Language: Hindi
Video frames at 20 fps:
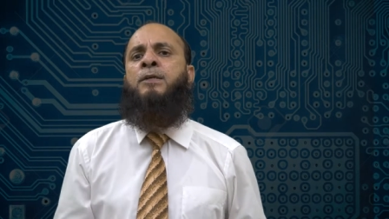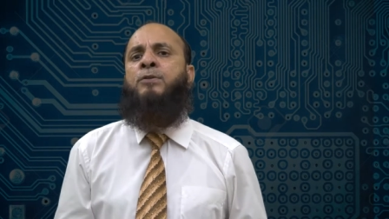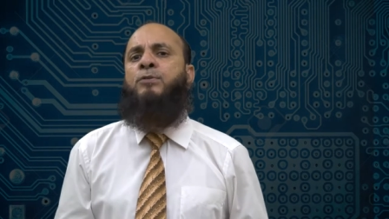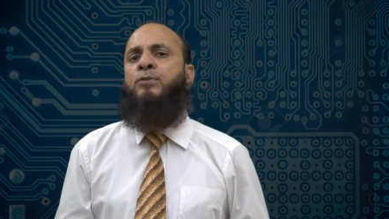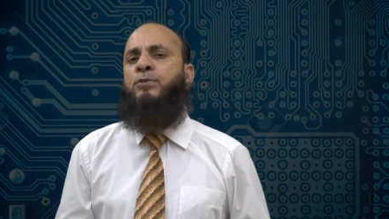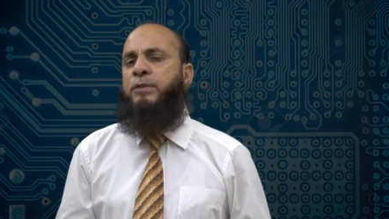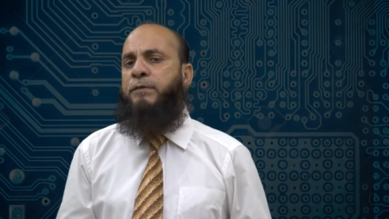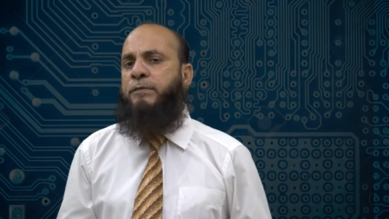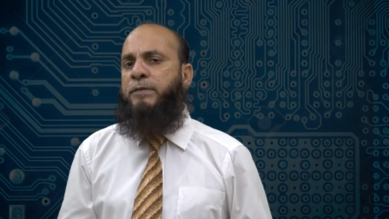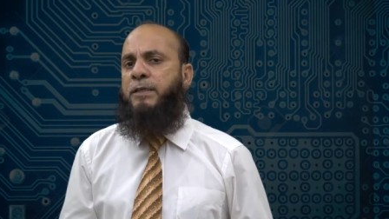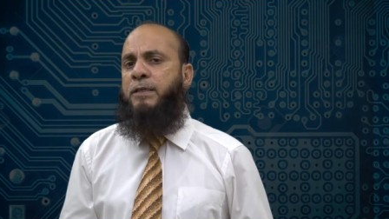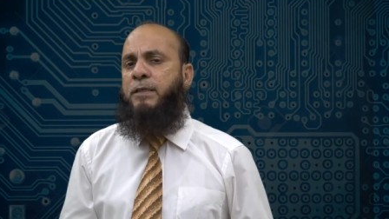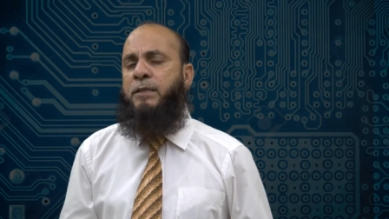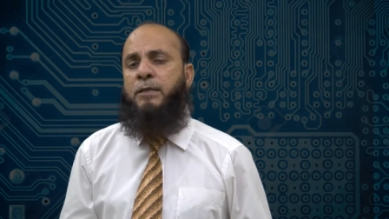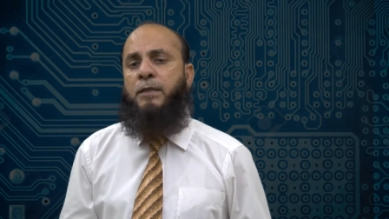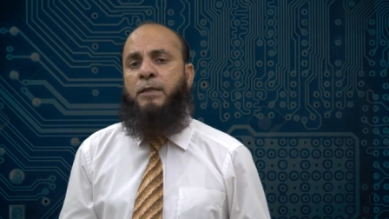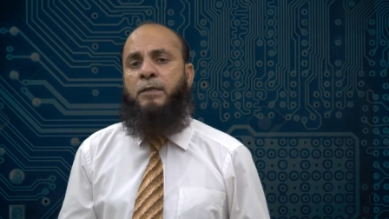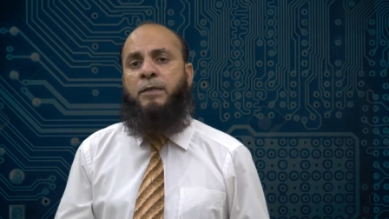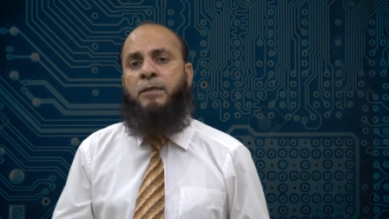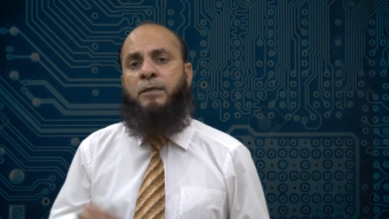जो
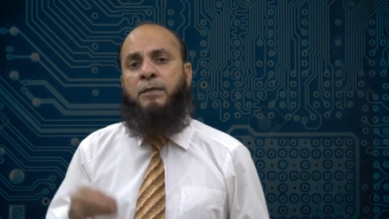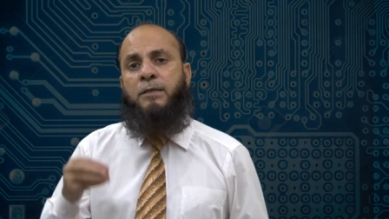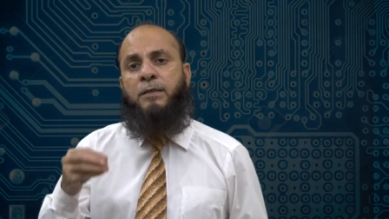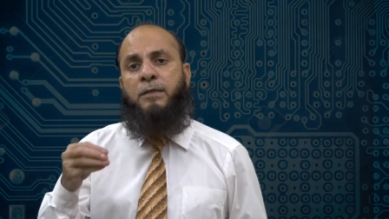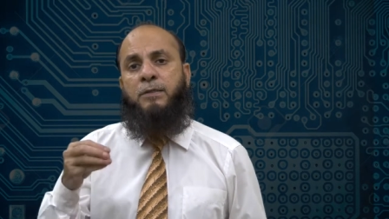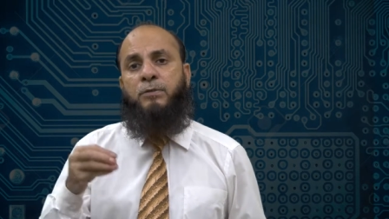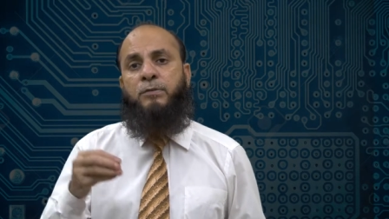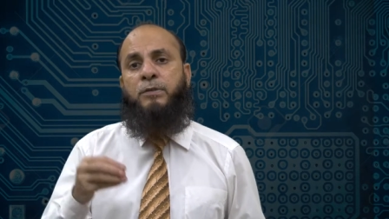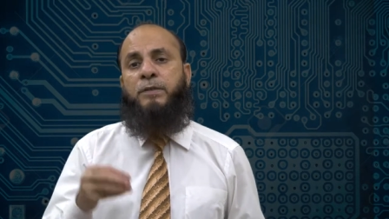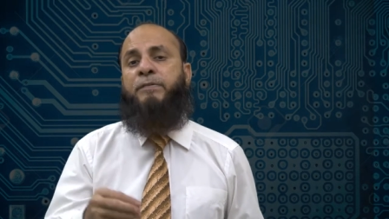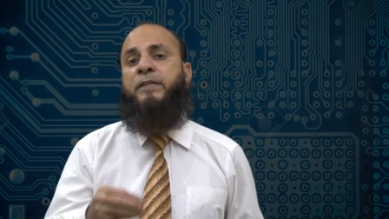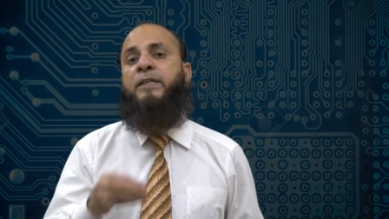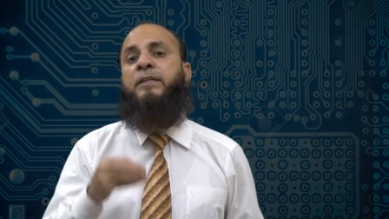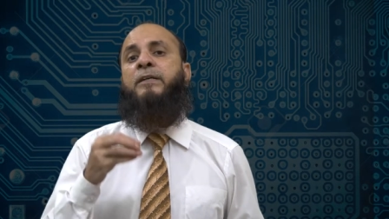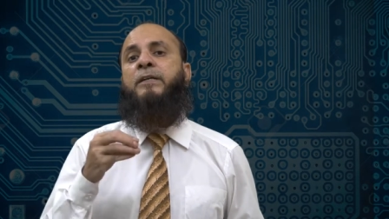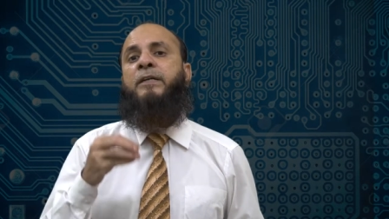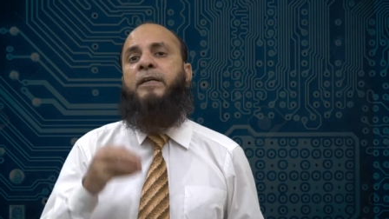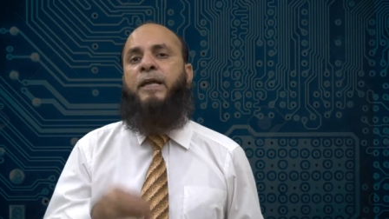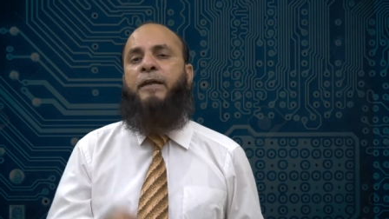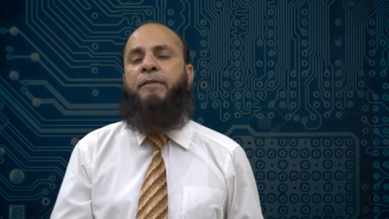डिविड इंटरनल जो डिविडी
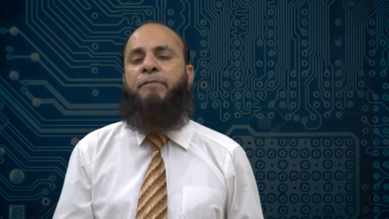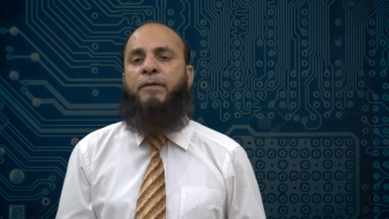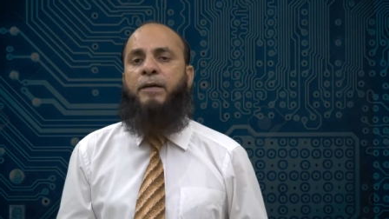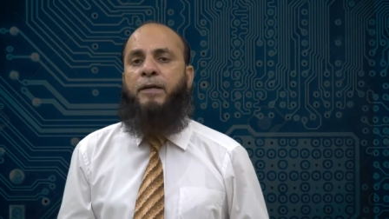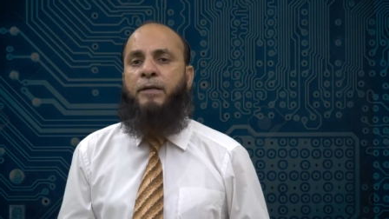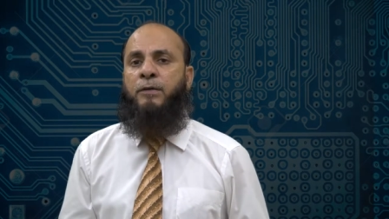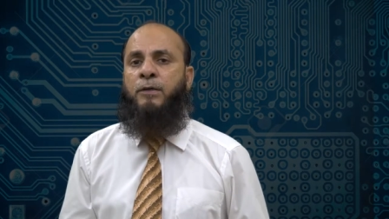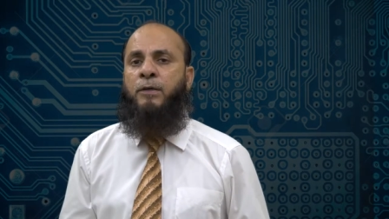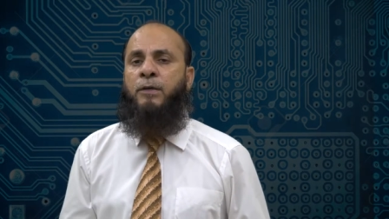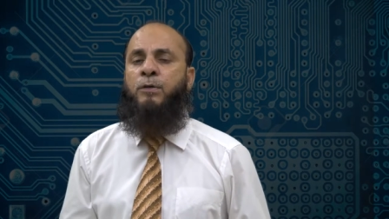ड्राइव है